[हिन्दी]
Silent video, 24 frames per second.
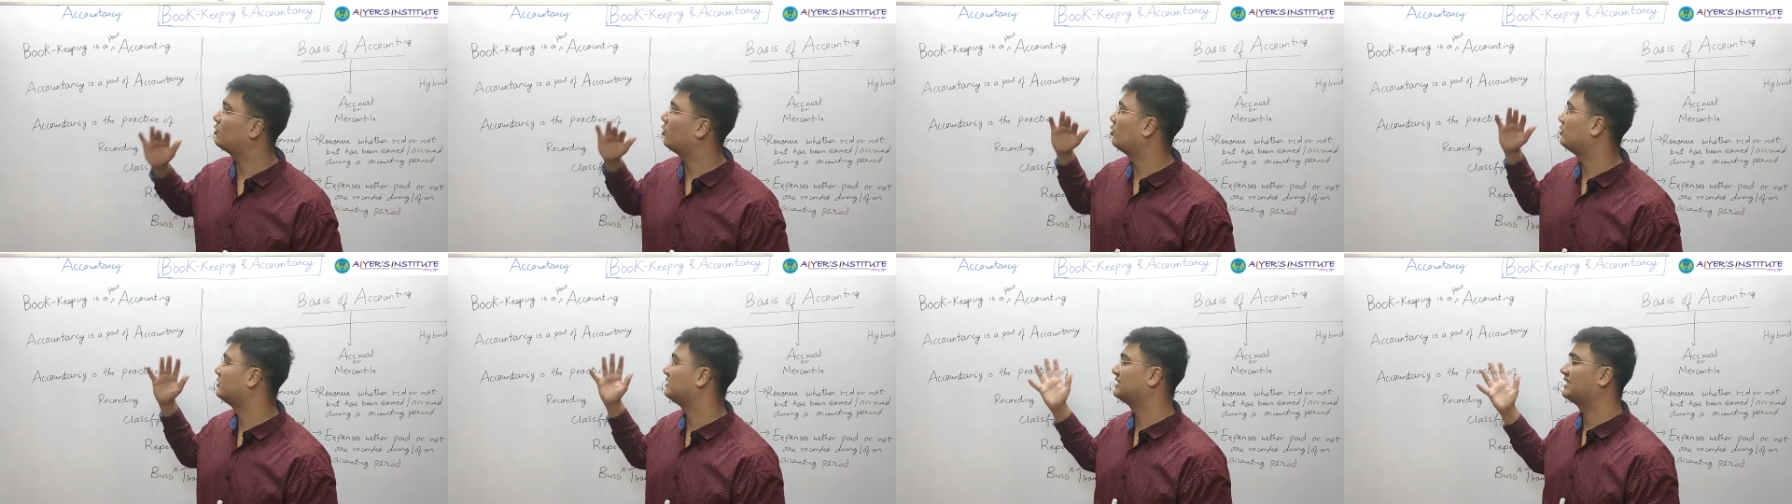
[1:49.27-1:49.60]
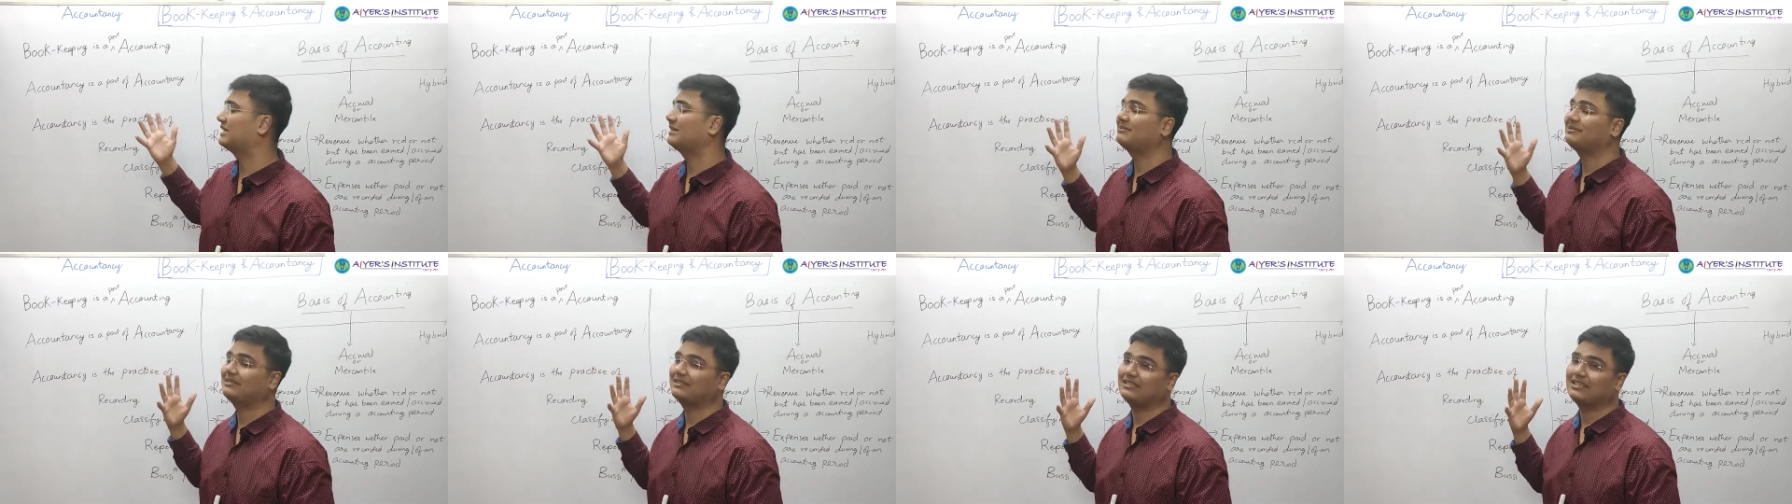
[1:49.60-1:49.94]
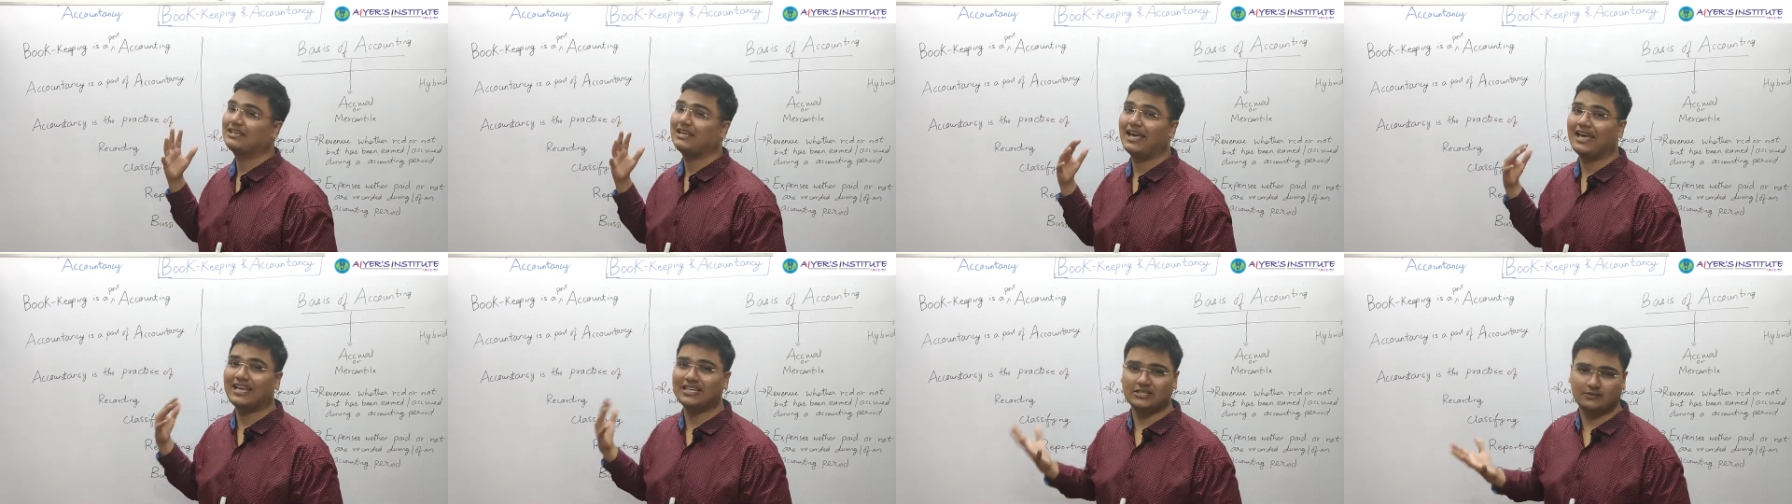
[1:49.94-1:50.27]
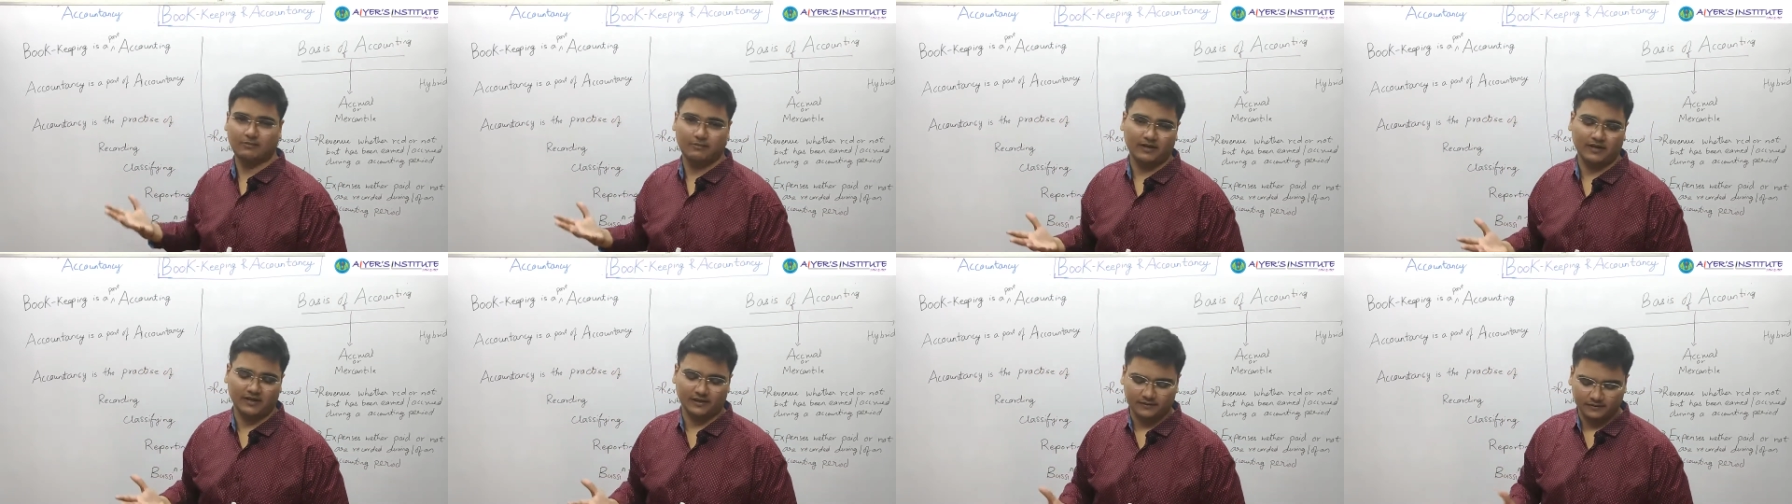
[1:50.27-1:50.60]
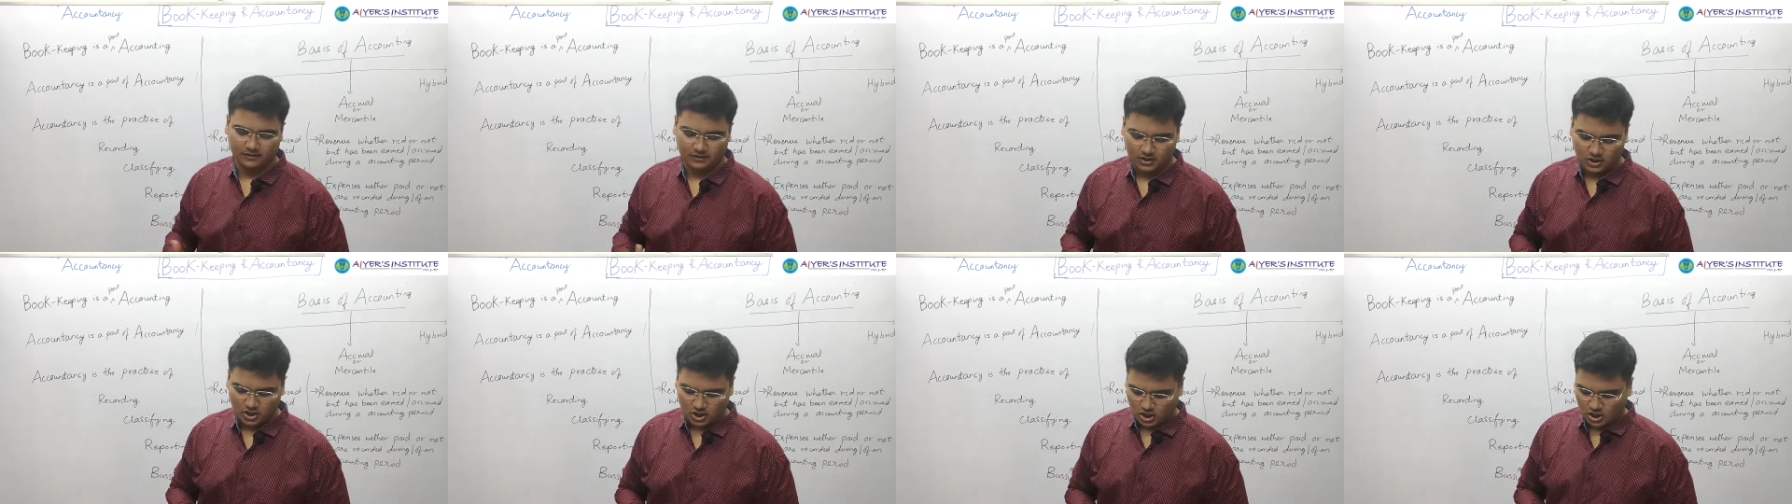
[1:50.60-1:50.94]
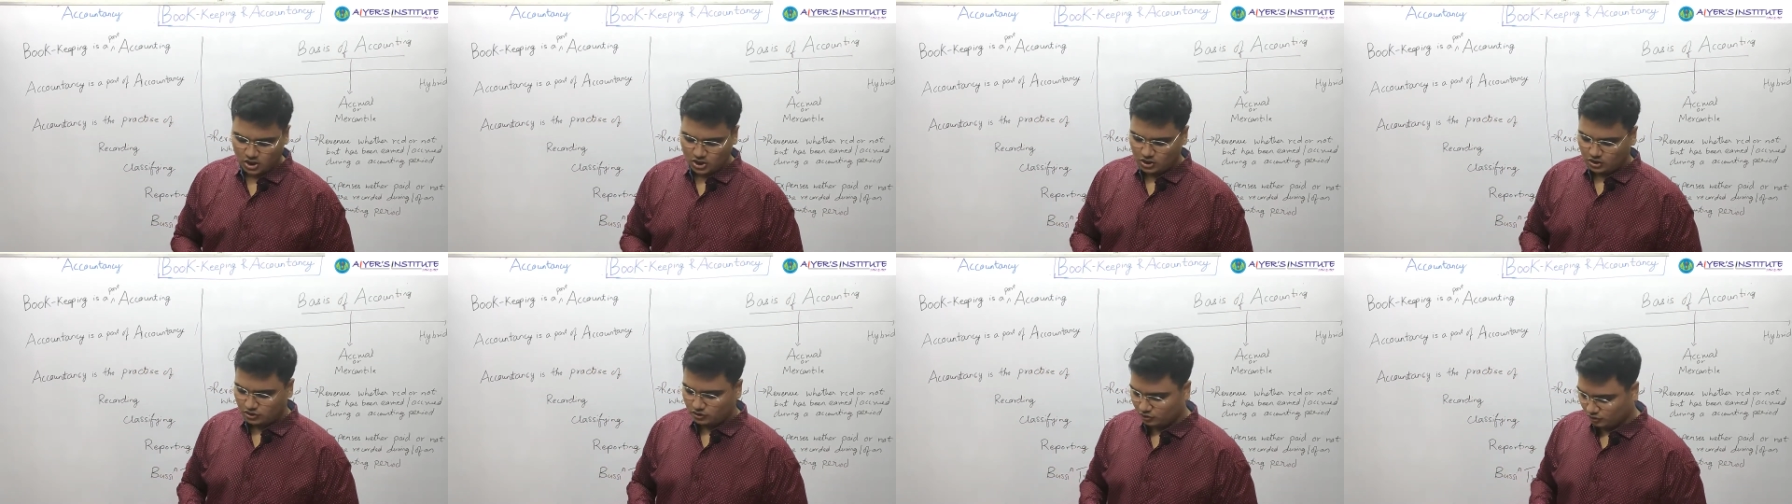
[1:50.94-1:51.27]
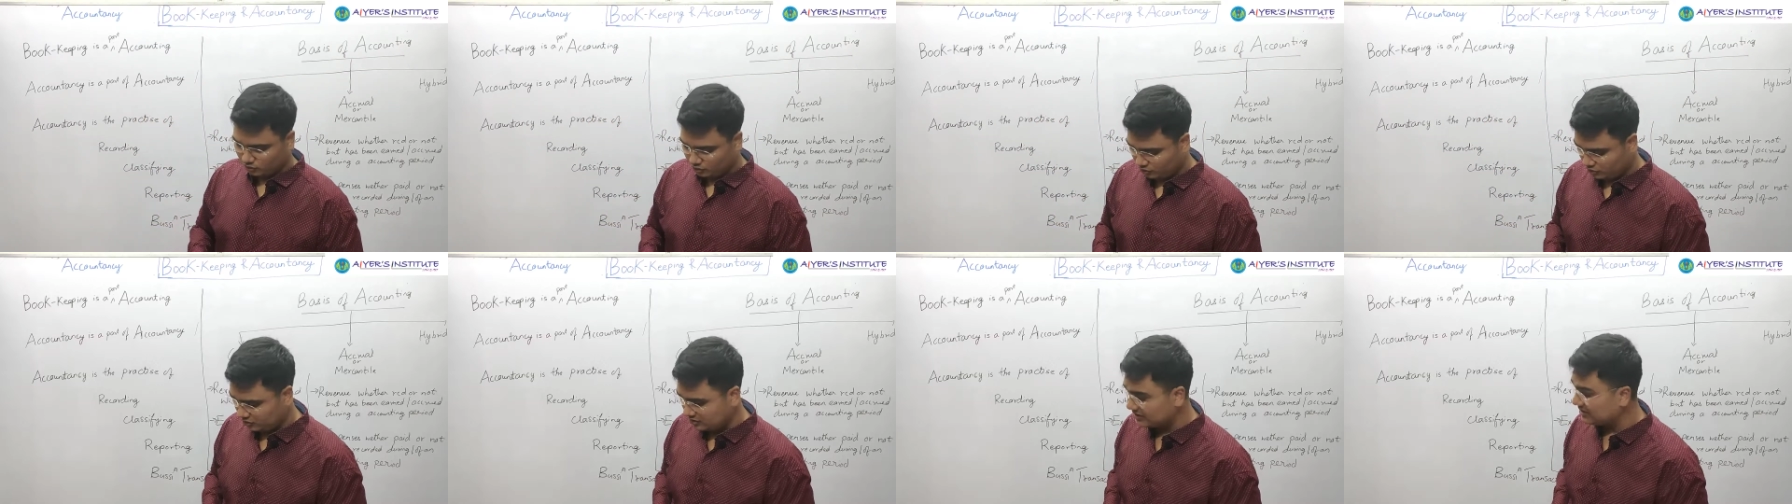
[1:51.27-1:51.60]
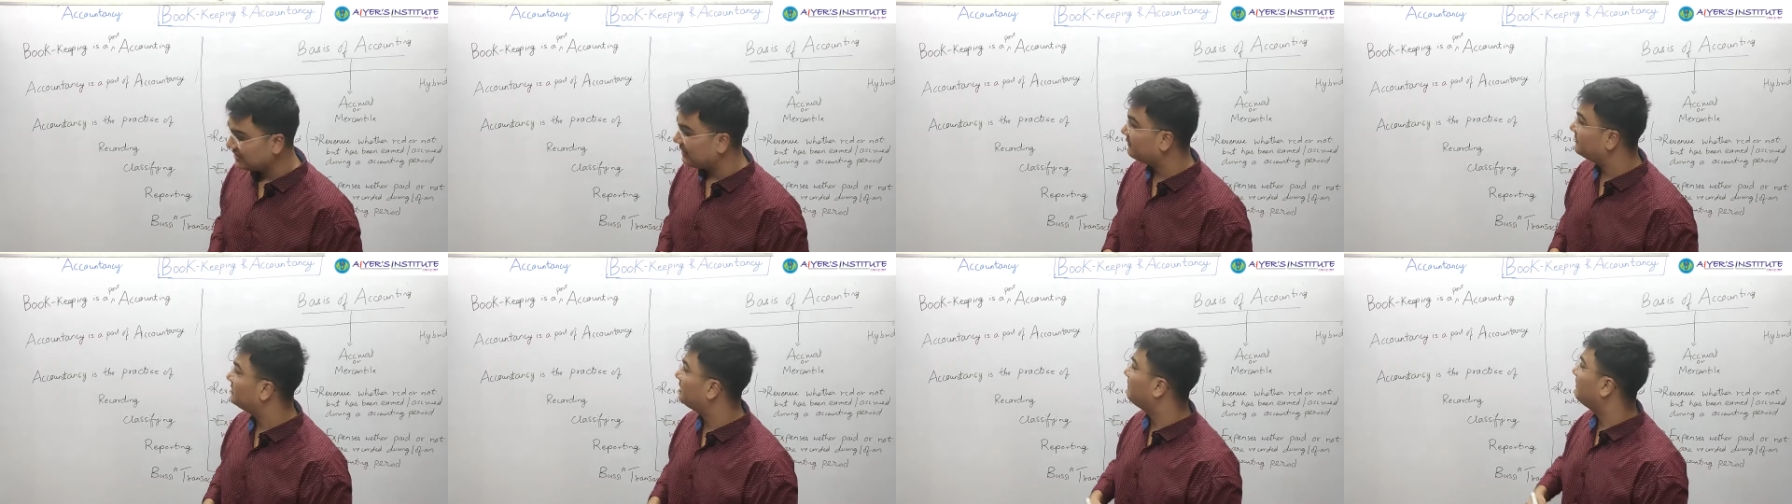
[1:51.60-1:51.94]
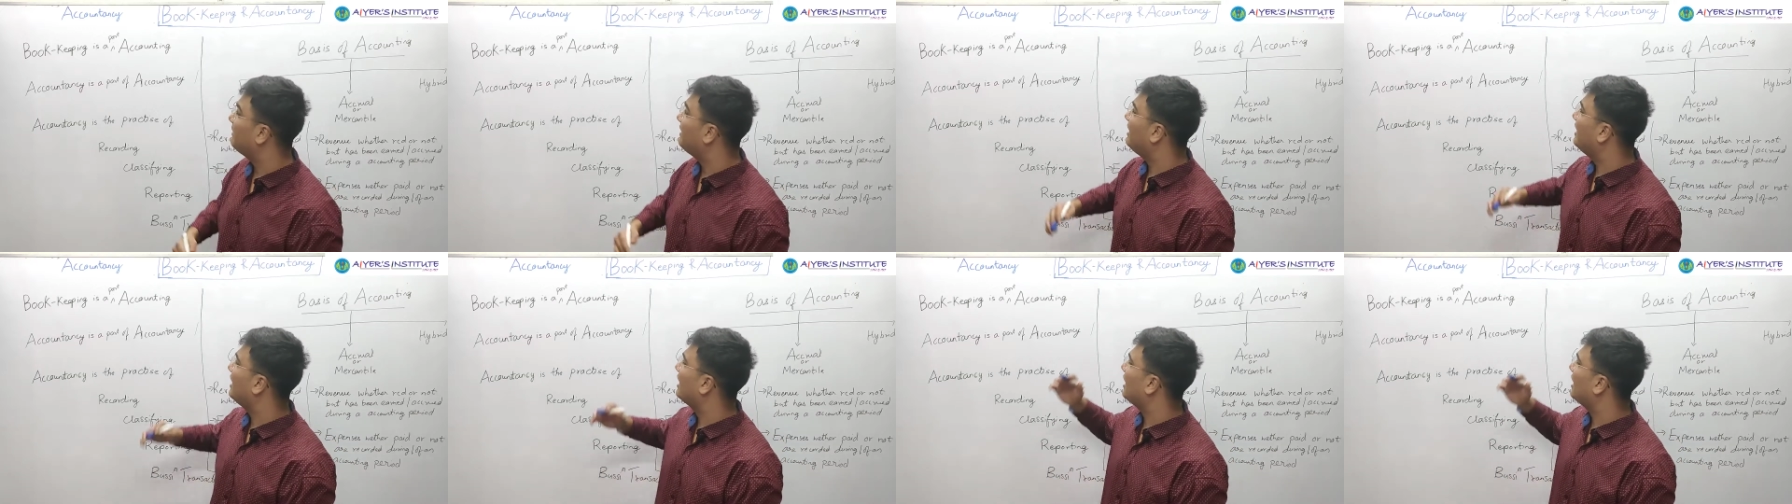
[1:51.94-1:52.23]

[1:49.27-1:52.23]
कॉन्सेप्ट एक्सप्लेन सो सबसे पहले